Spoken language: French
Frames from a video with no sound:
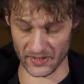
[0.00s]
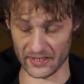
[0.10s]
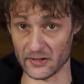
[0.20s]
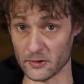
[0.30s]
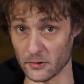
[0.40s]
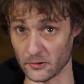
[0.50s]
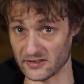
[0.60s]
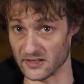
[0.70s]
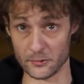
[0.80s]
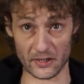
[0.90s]
Et d'ailleurs,
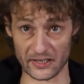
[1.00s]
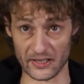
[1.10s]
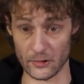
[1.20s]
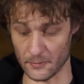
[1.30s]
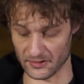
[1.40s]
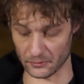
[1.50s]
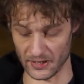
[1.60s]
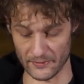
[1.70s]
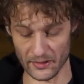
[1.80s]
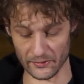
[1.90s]
si Dieu a créé l'homme à son
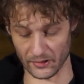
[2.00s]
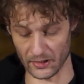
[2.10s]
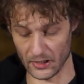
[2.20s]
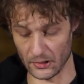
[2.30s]
image,